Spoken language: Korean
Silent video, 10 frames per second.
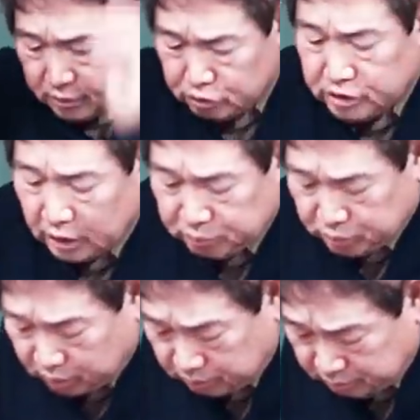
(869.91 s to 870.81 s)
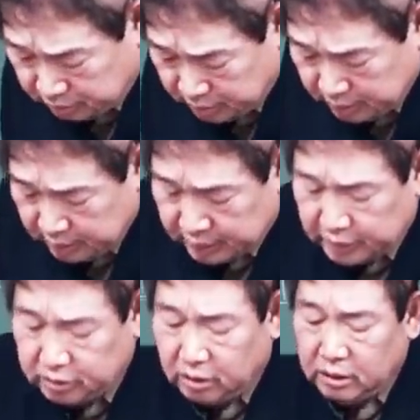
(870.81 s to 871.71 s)
윗사람처럼.
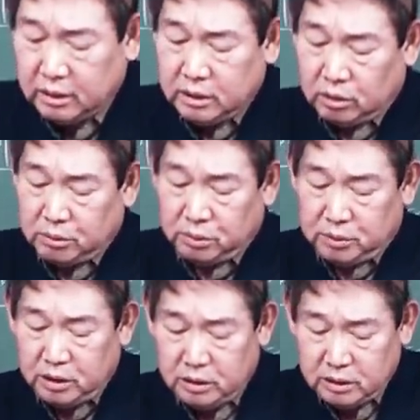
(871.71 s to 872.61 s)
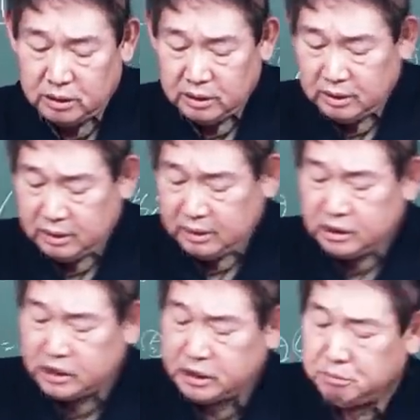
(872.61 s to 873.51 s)
그래서 여기 보면
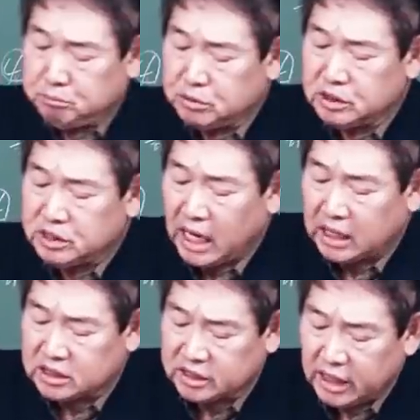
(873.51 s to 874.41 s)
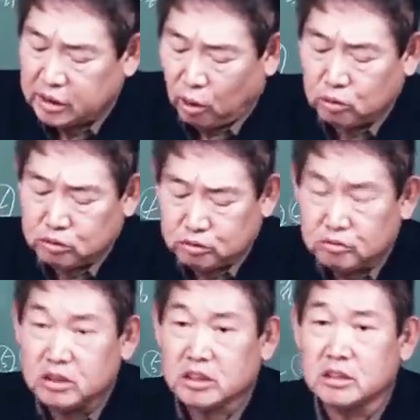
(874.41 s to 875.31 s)
신분 상승의
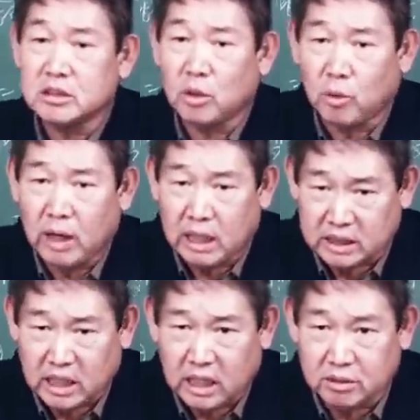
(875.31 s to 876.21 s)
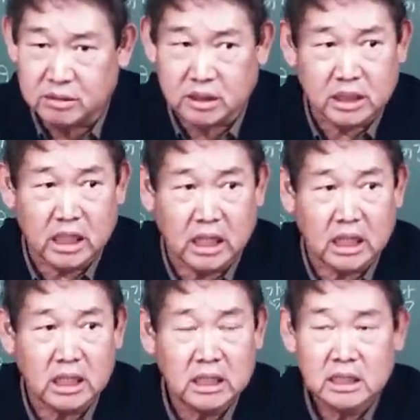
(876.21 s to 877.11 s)
영수증을 끊는 것과 같다 그런 얘기야.